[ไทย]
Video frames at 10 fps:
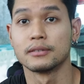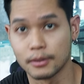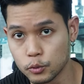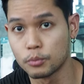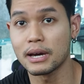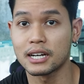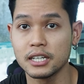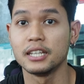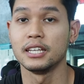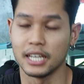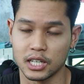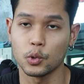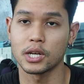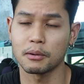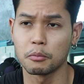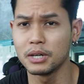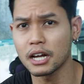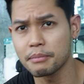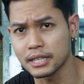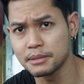สมดุลมากขึ้นอีกด้วยนะผมเลื
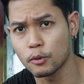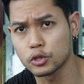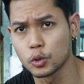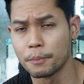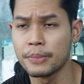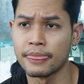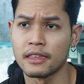อกน้ำหนักที่เหมาะสม